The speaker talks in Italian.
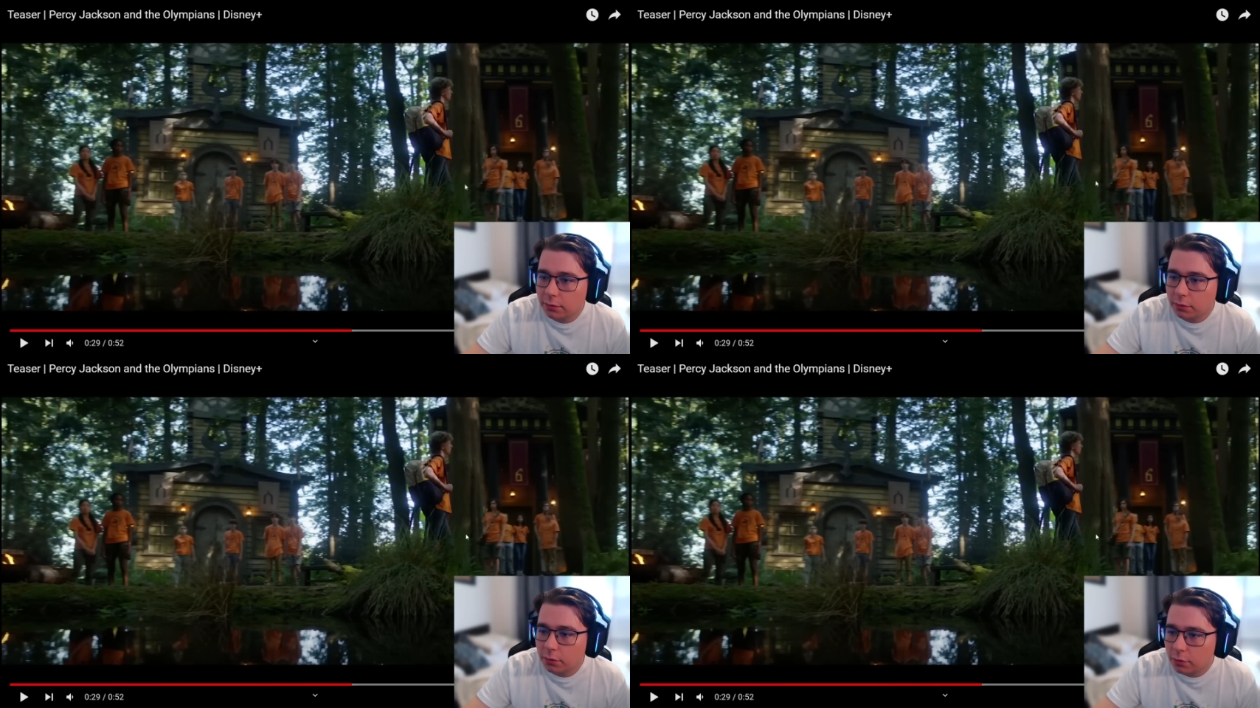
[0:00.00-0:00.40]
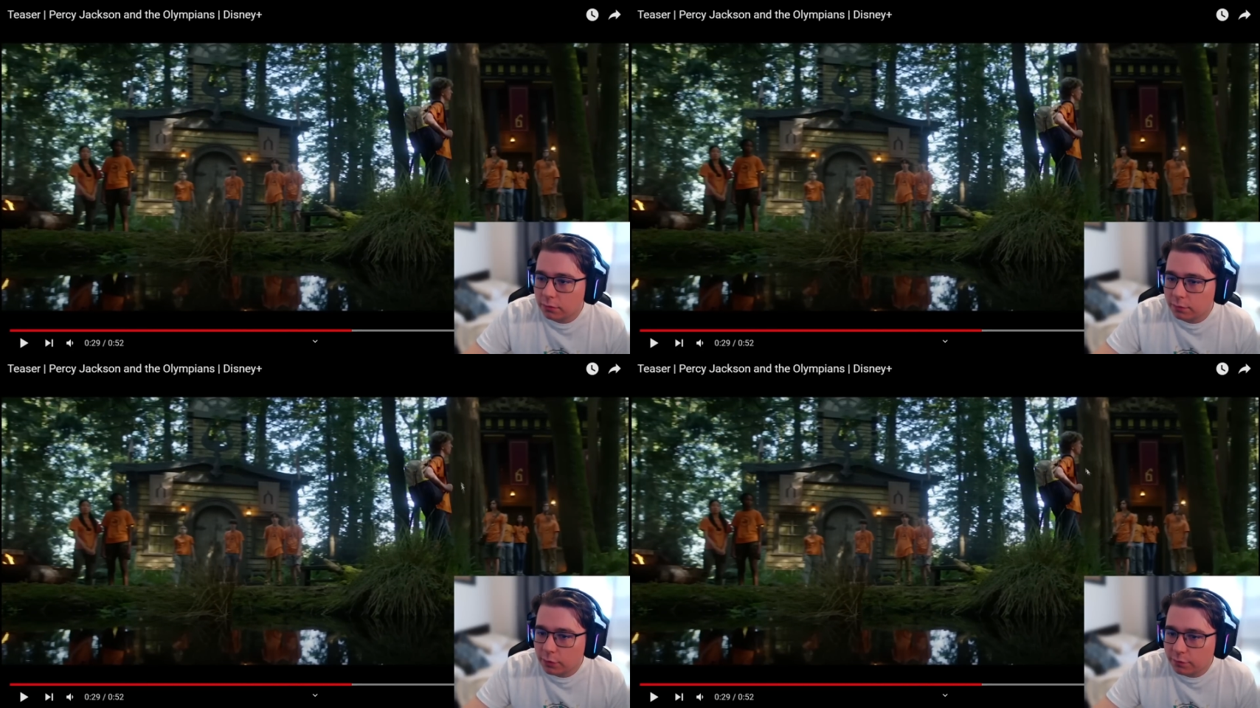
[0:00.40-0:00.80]
No, no,
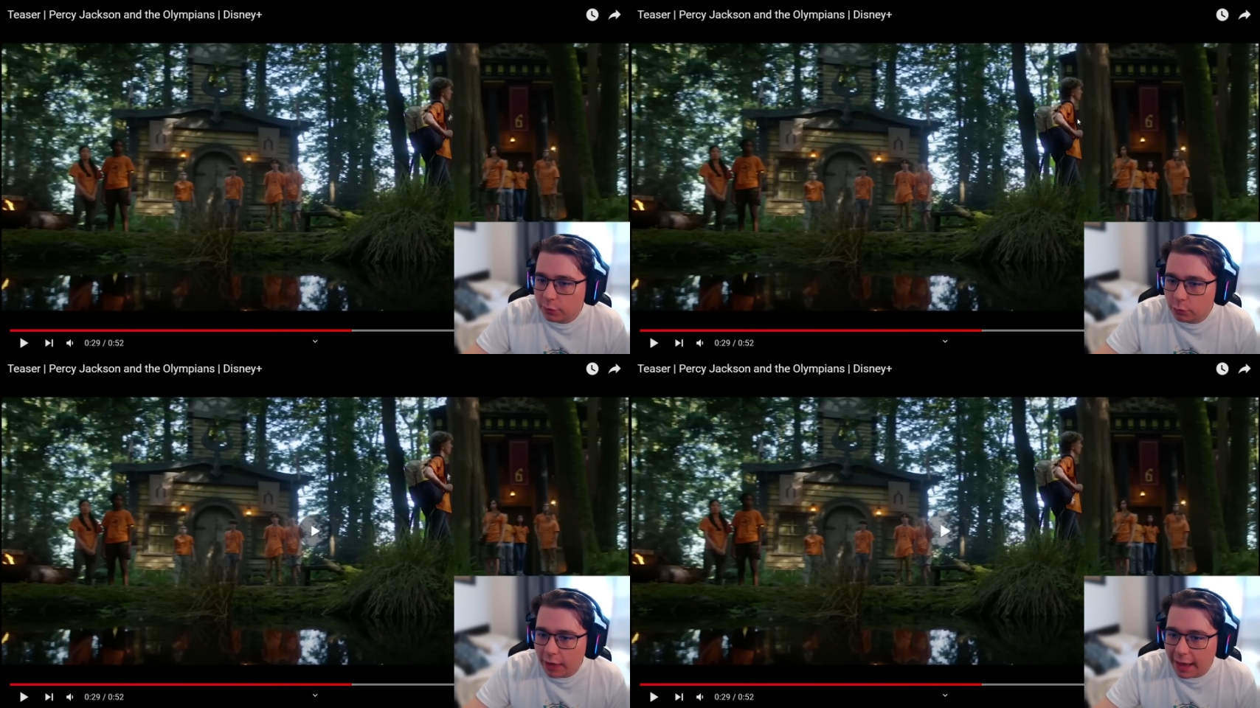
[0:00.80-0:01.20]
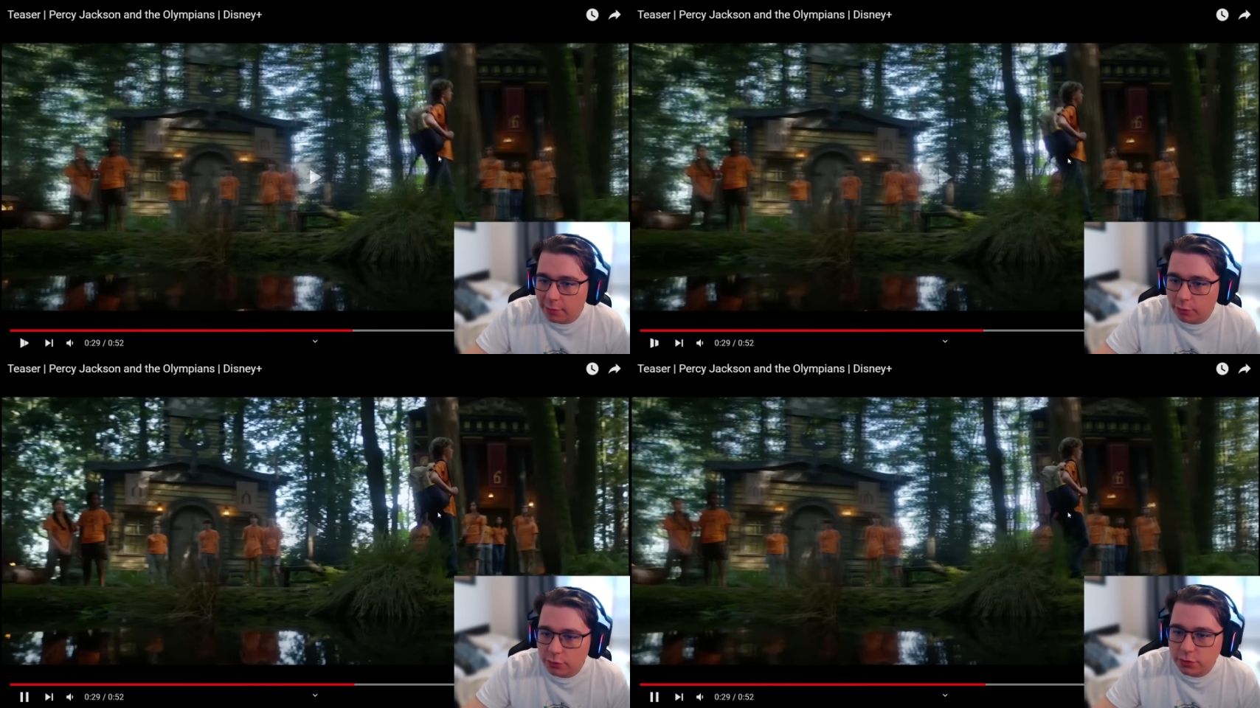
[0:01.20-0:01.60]
vedo un
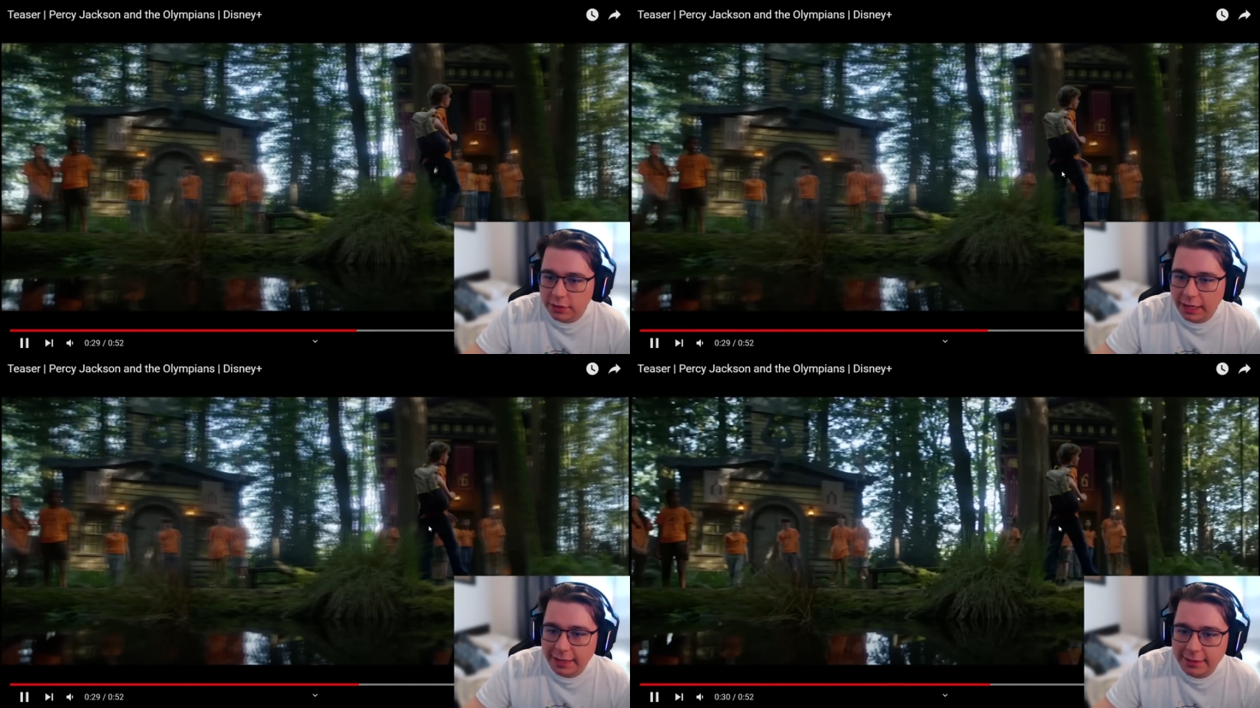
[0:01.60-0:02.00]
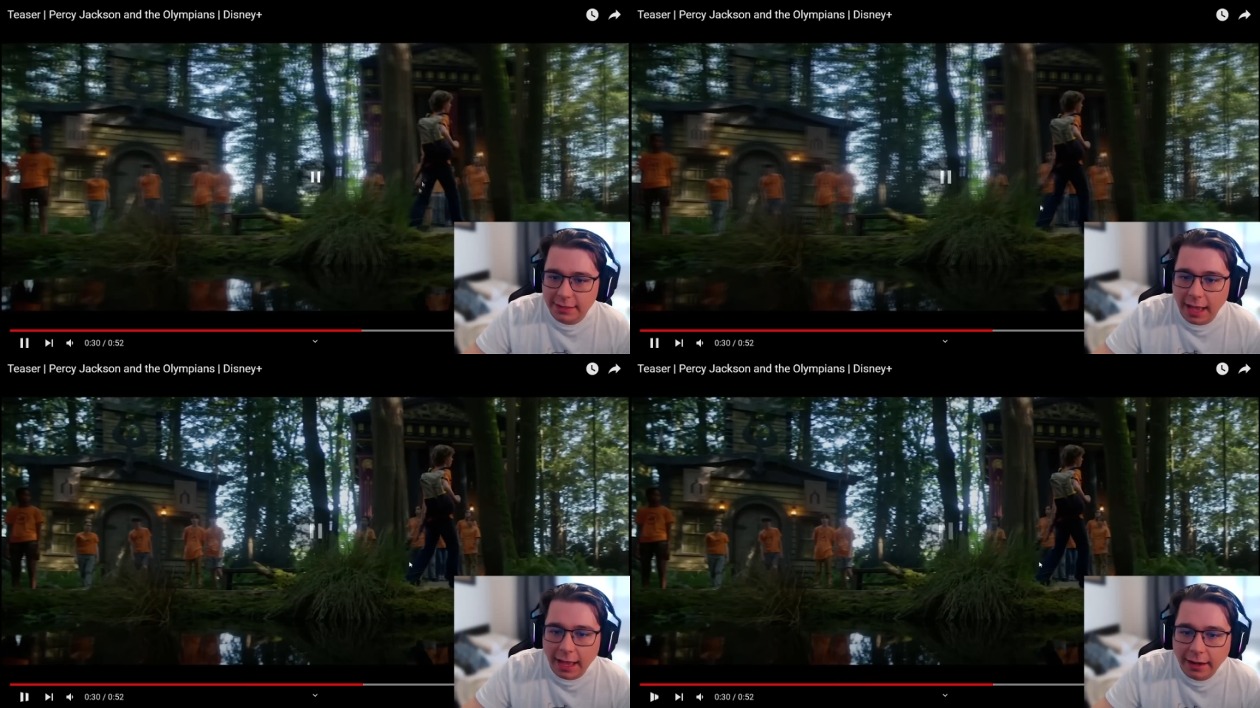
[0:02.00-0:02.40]
elmo, non so se è la casa
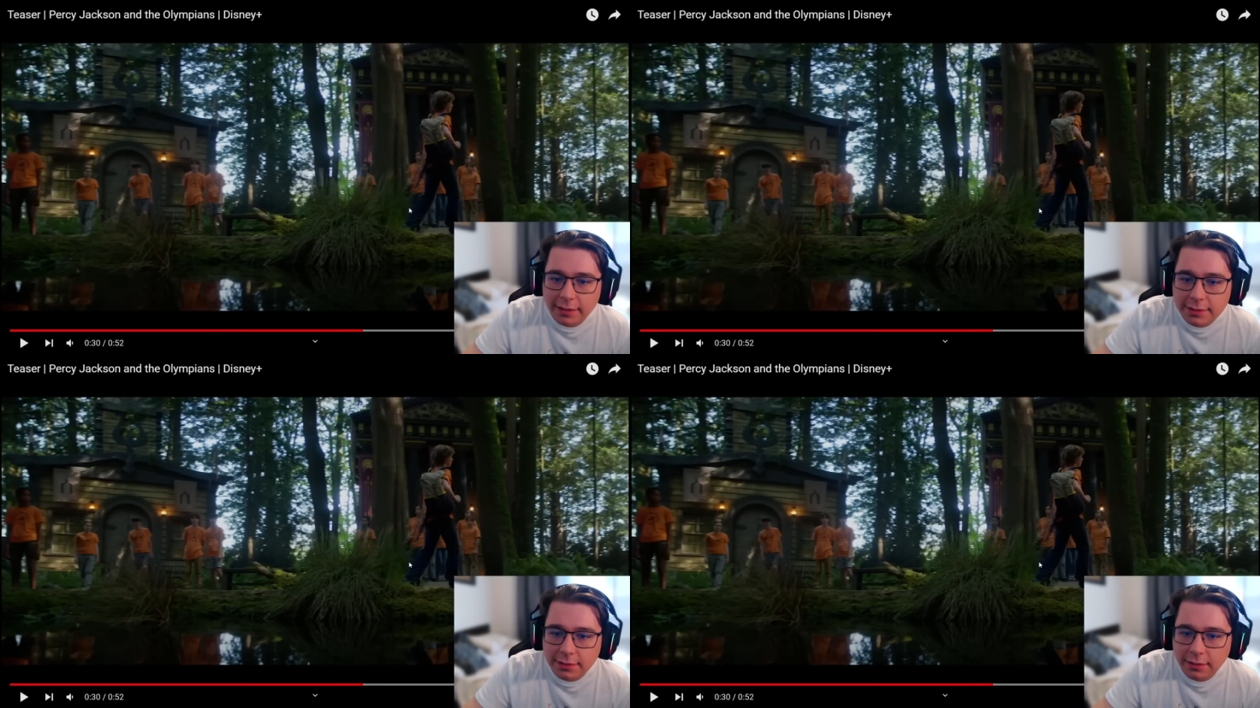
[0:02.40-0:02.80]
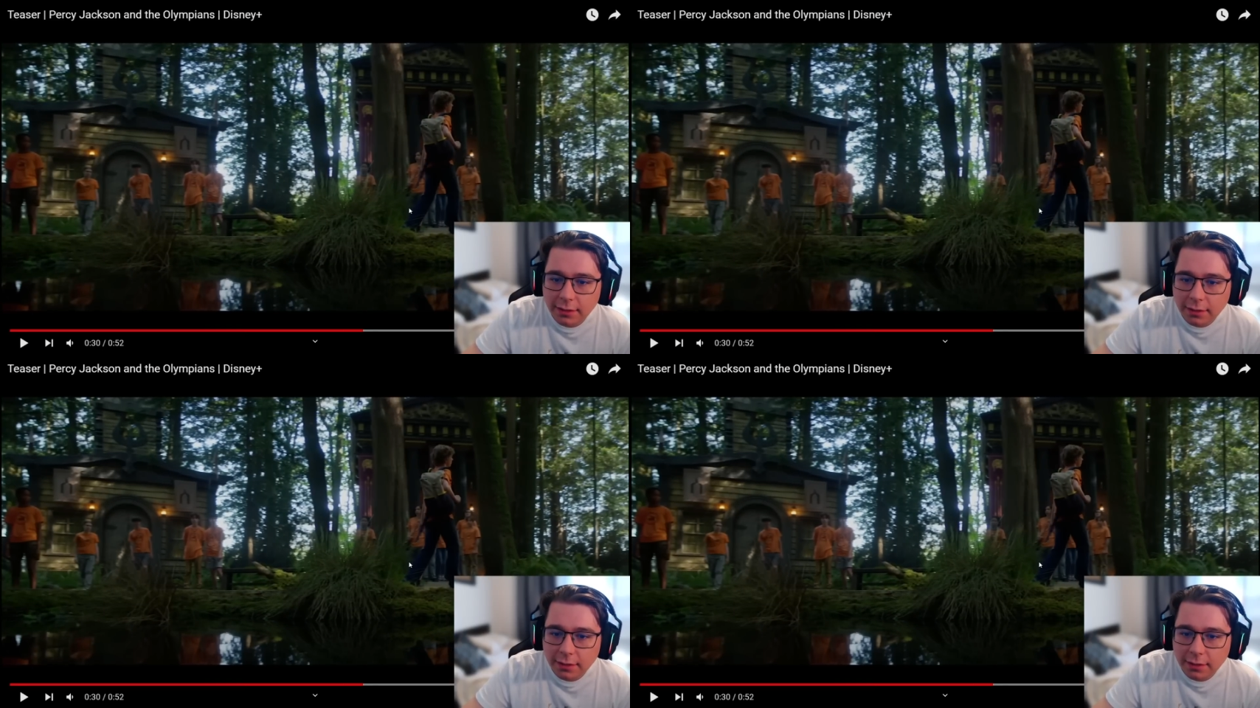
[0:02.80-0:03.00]
di Ares,